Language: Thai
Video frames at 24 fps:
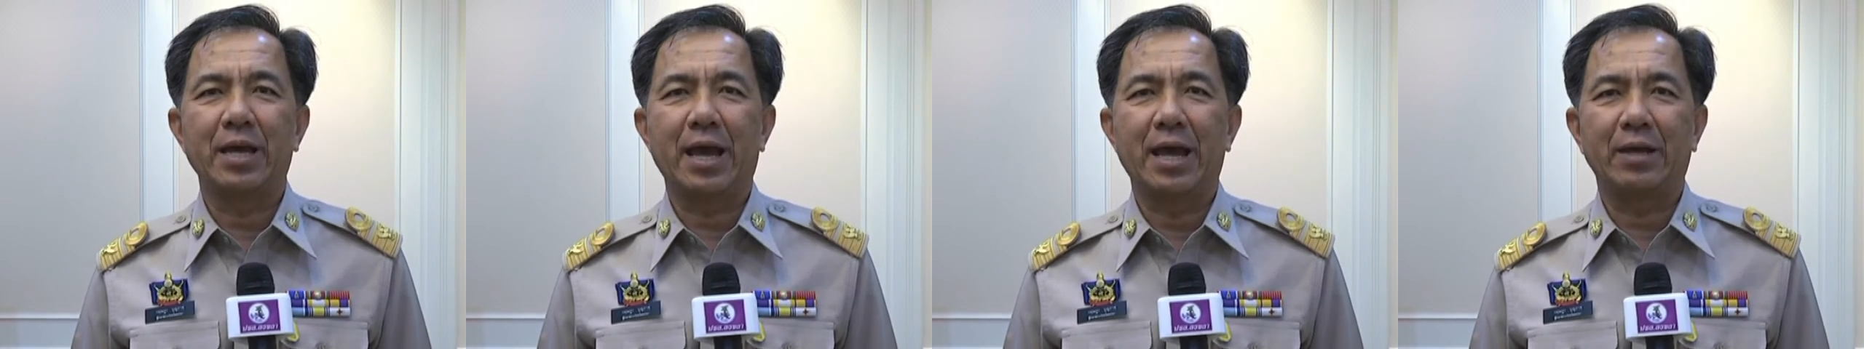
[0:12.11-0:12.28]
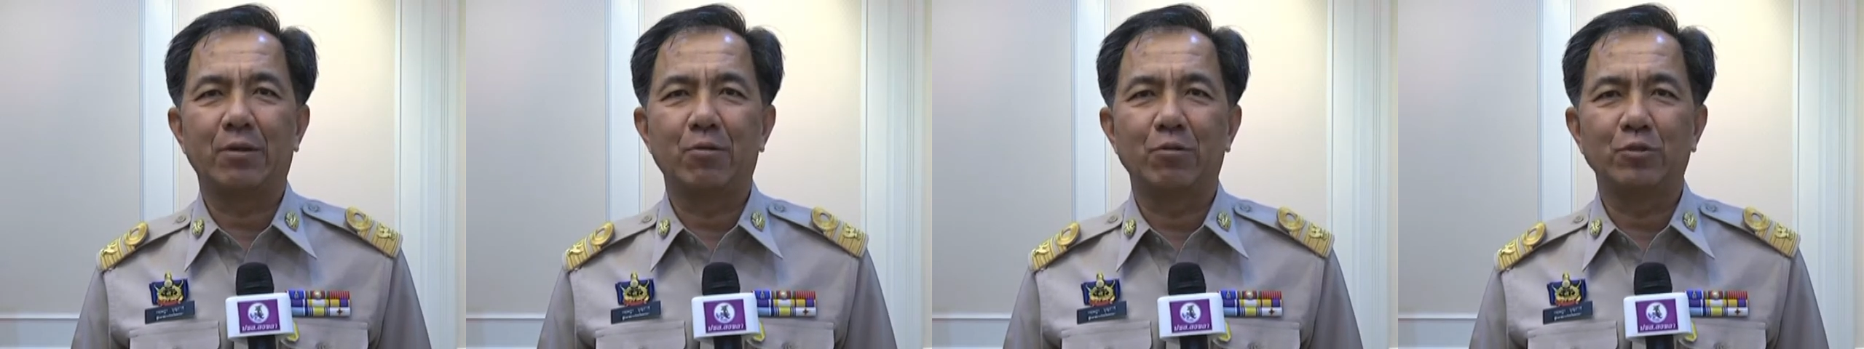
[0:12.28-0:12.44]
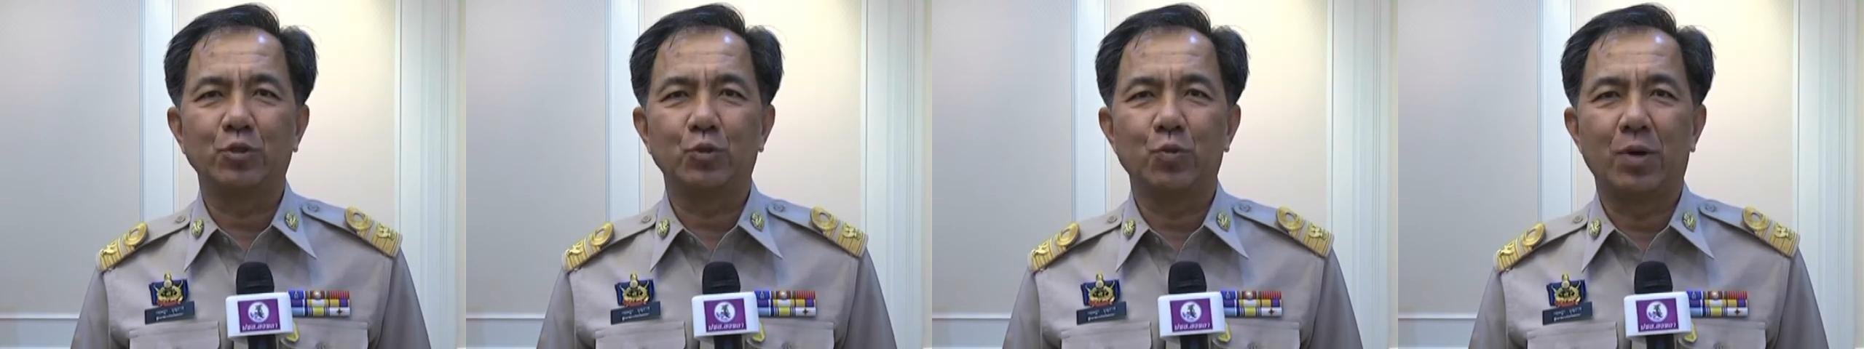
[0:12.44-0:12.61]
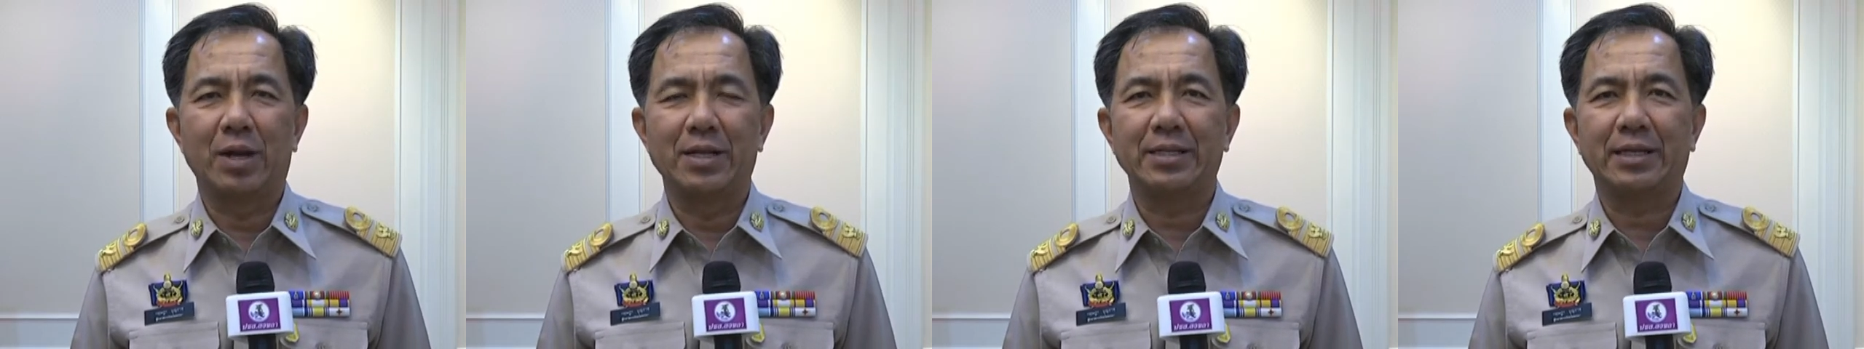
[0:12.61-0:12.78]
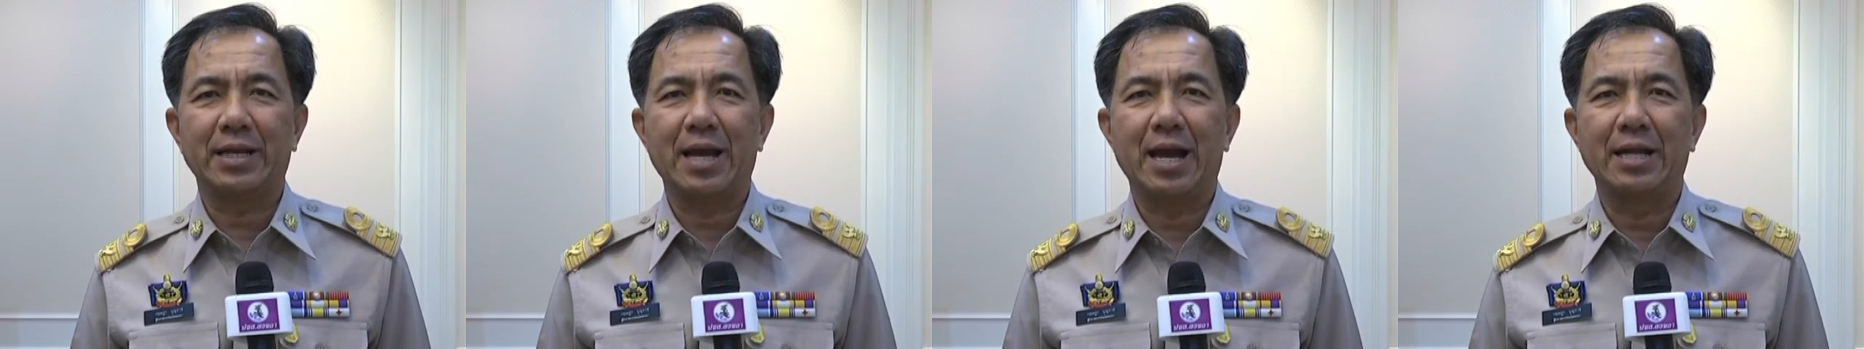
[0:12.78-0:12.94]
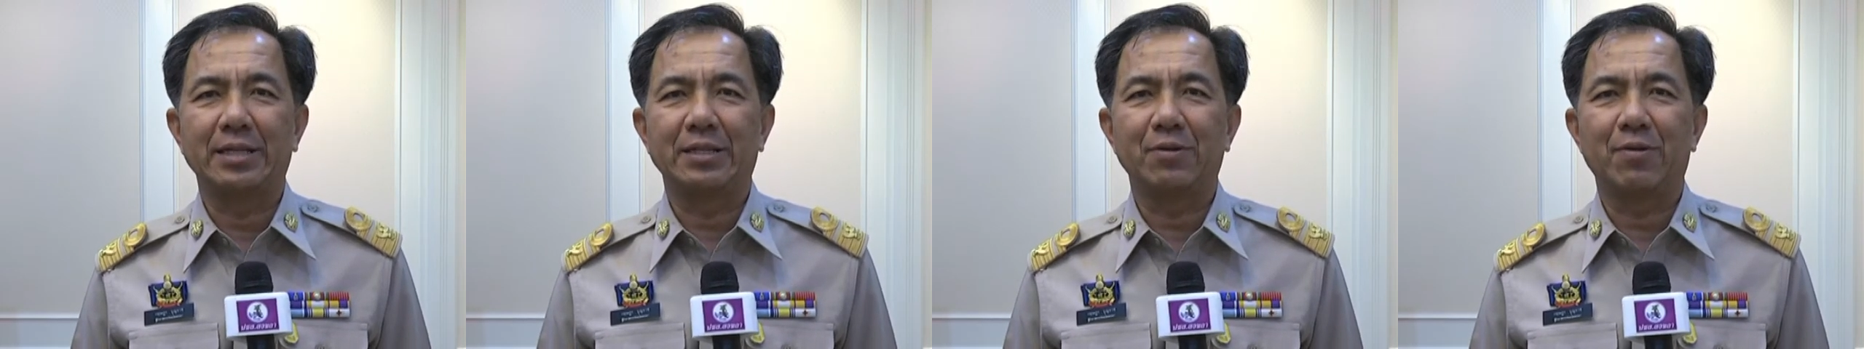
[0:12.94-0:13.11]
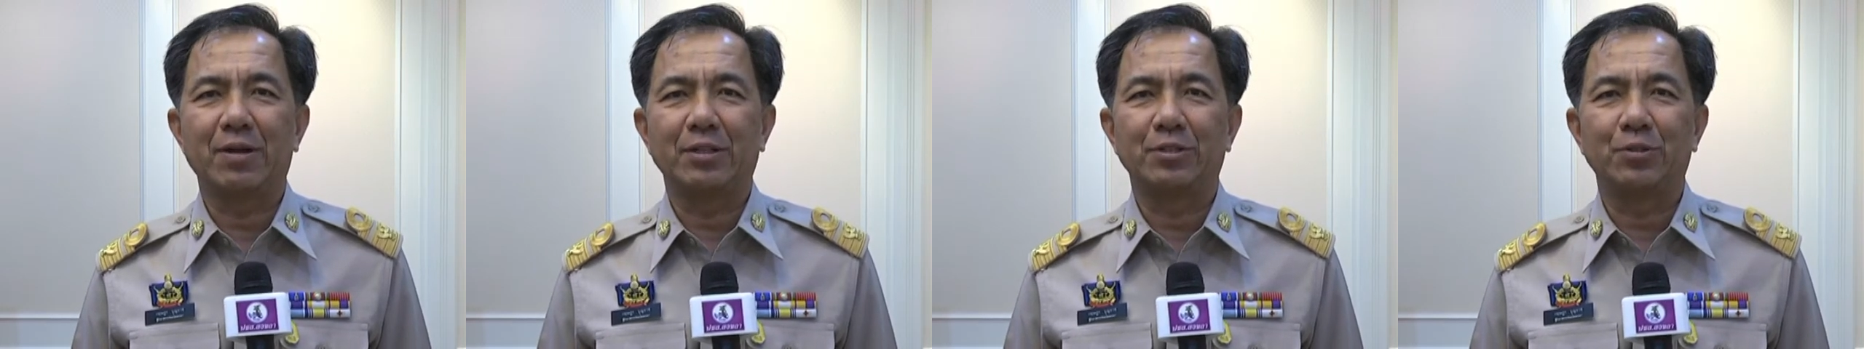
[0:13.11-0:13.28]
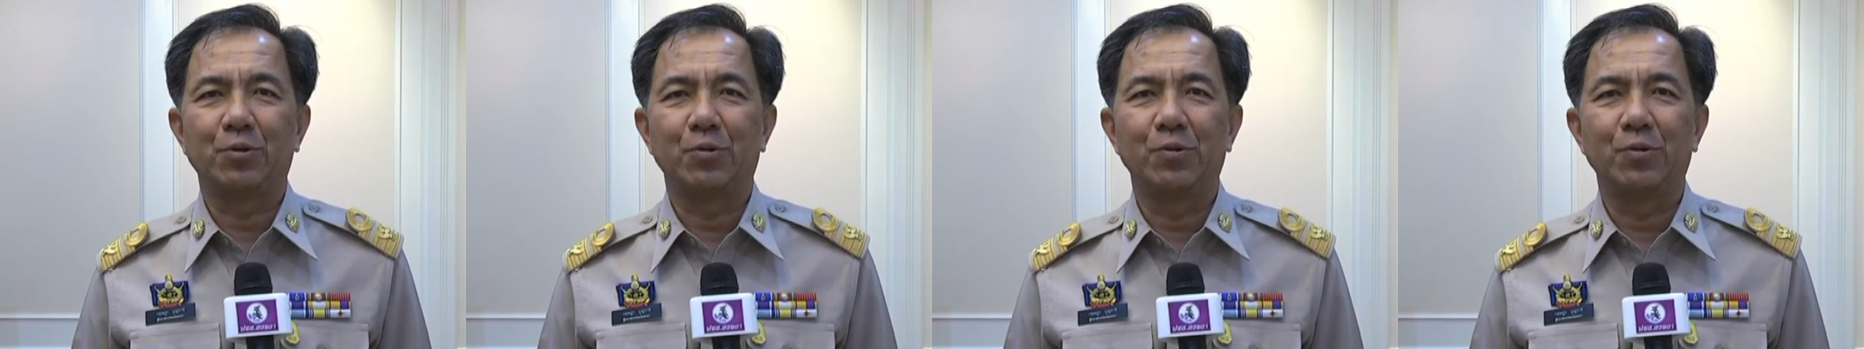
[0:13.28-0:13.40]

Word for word: แทน ของส่วนราชการจังหวัด